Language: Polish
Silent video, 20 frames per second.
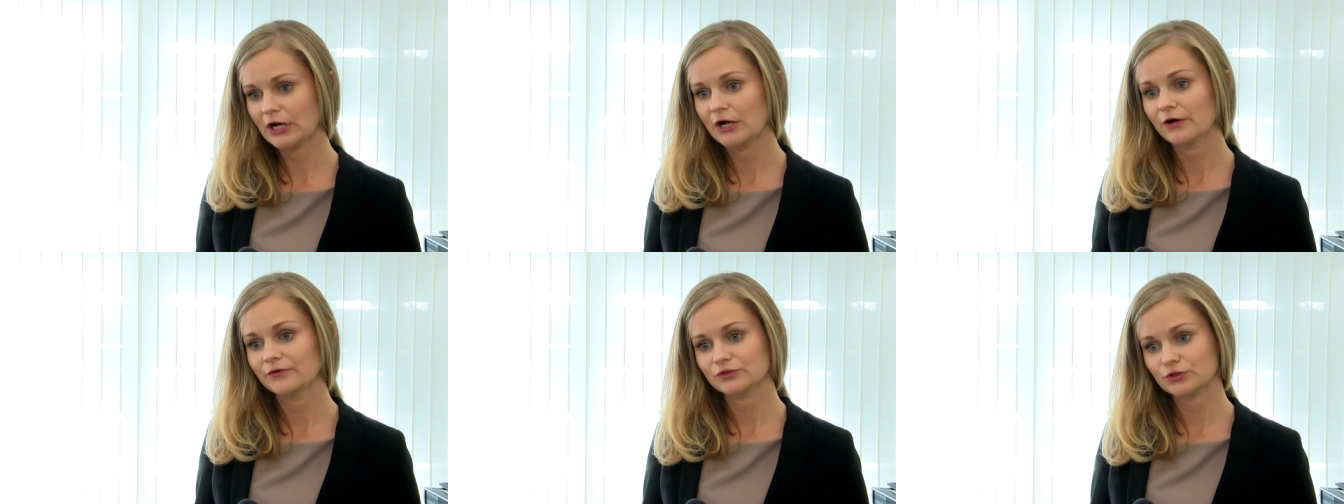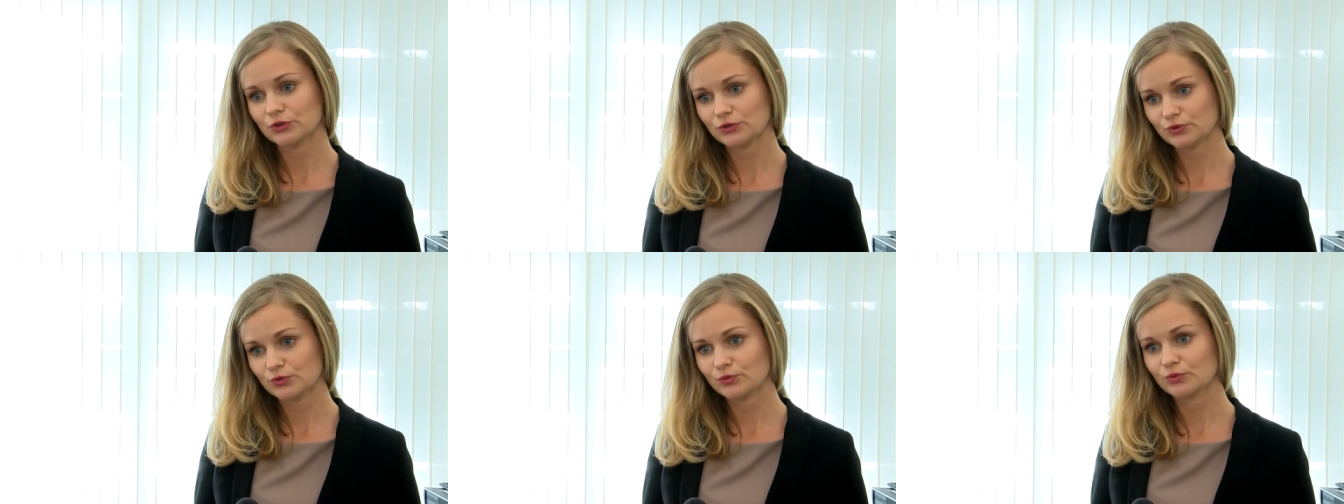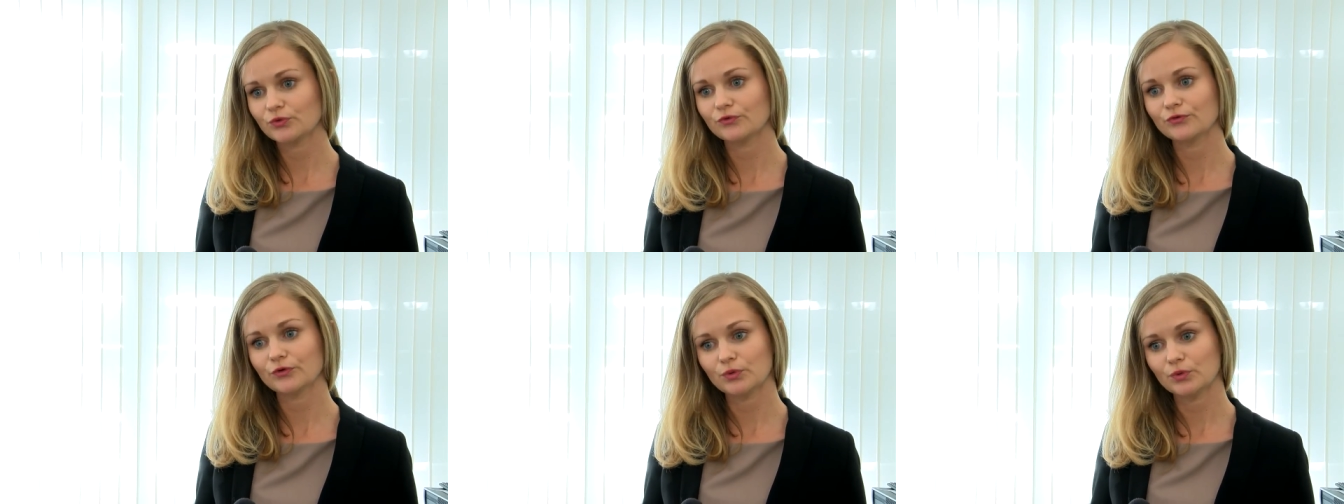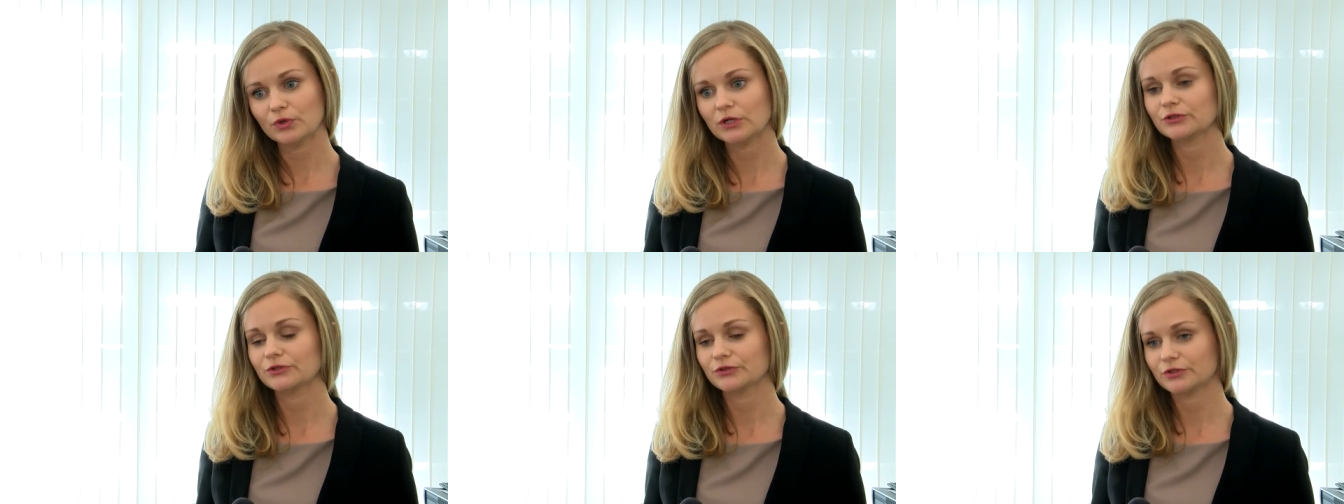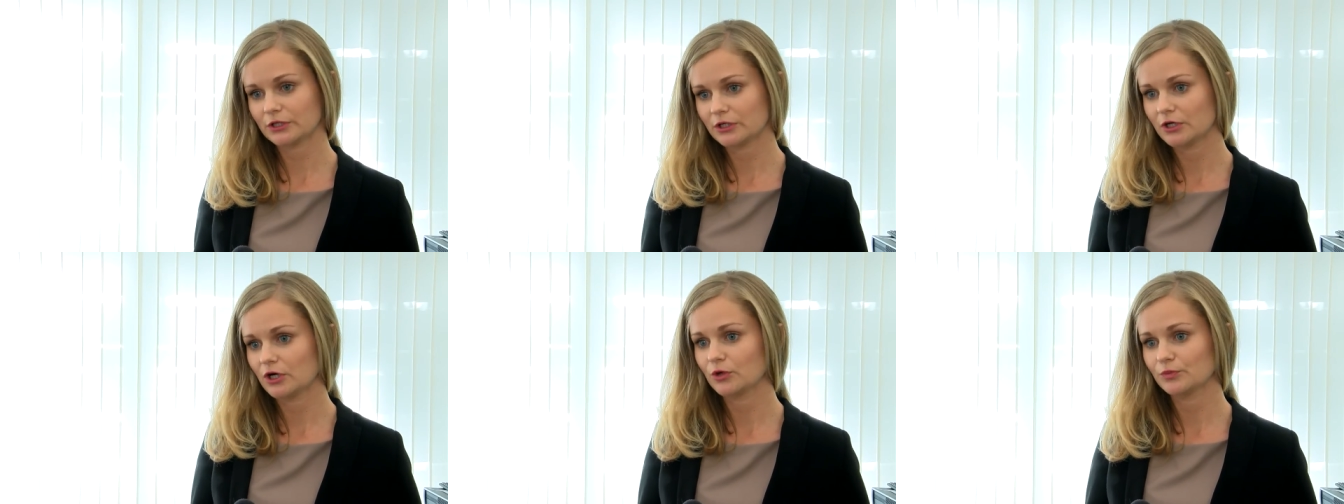w stosunku w ogóle do
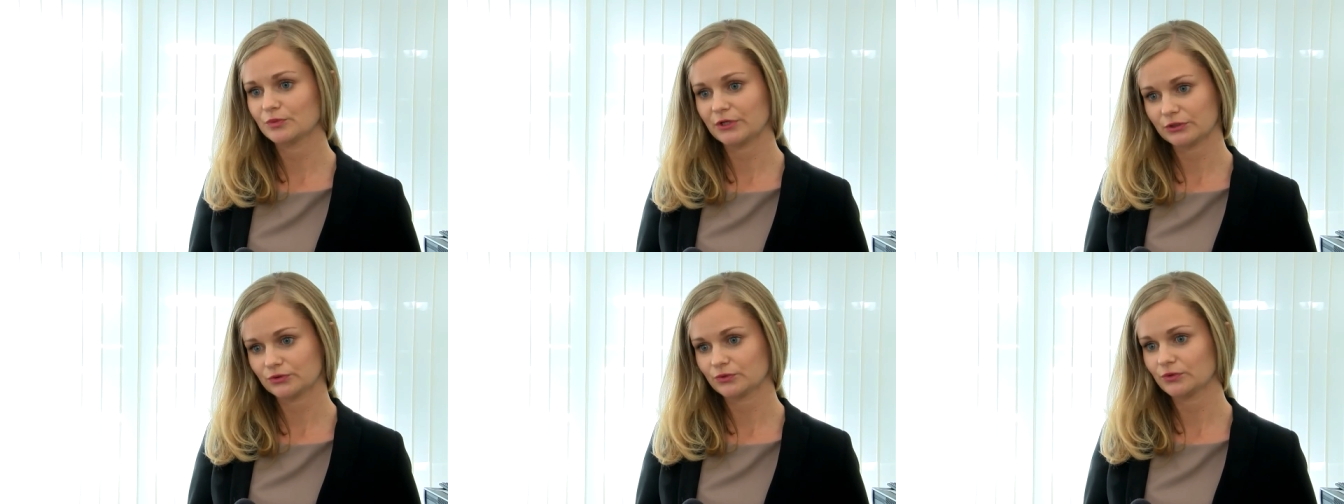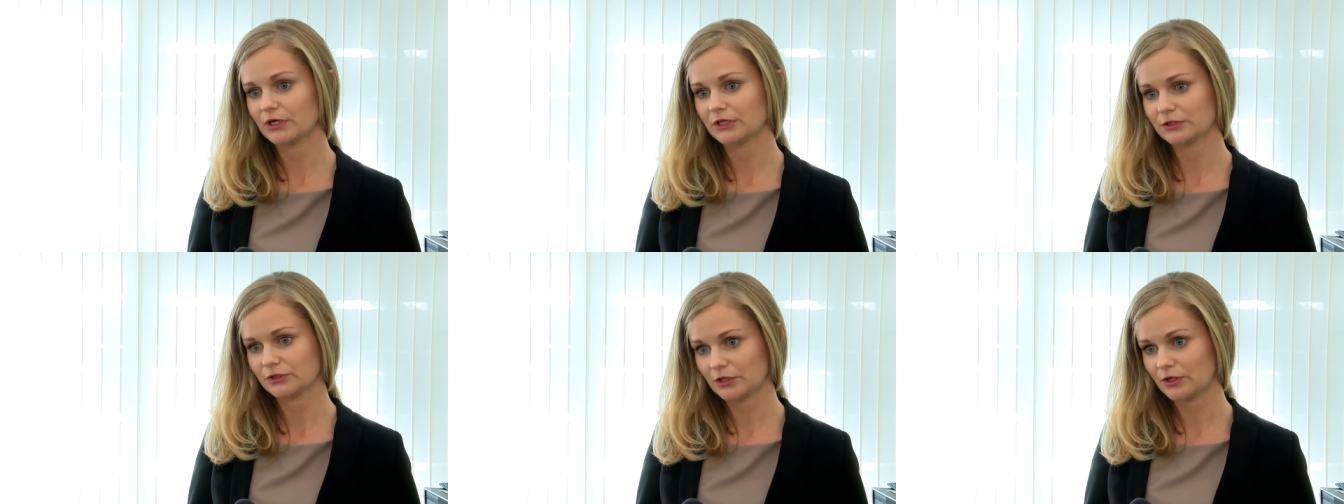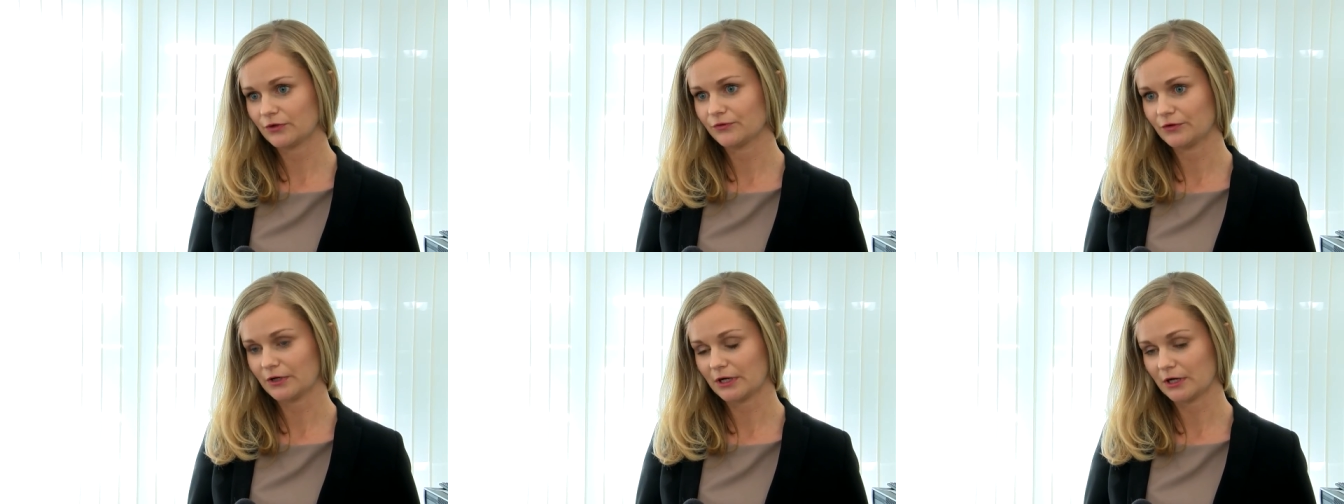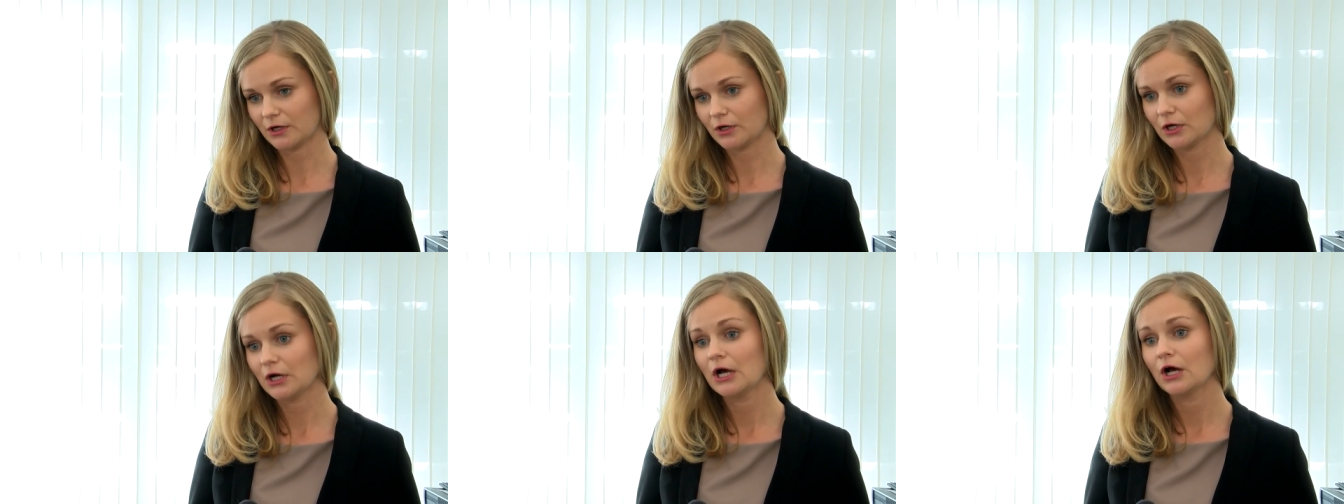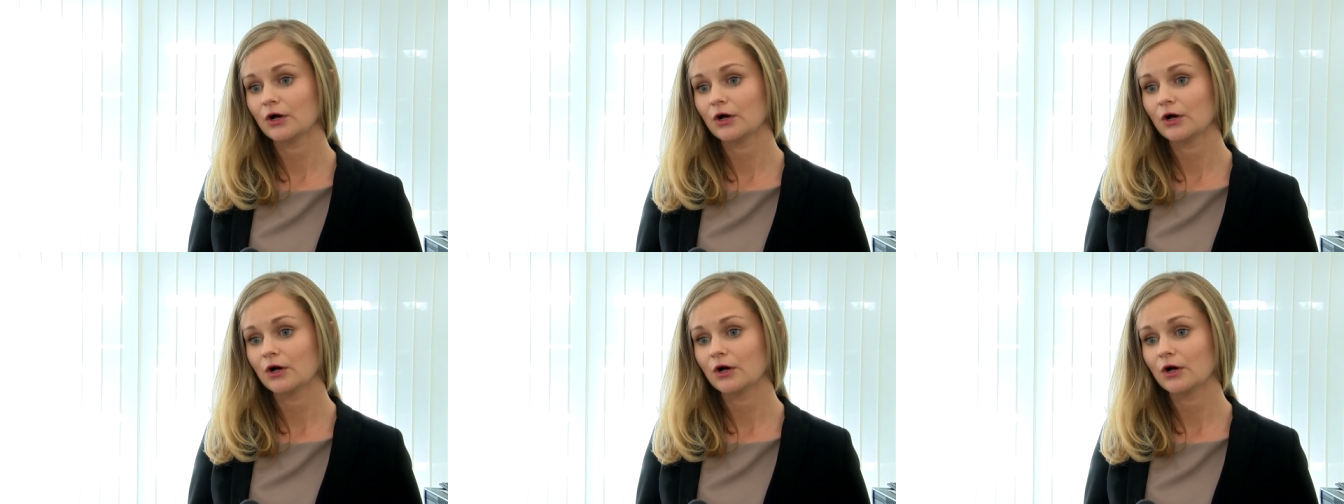tego obiektu hotelowego.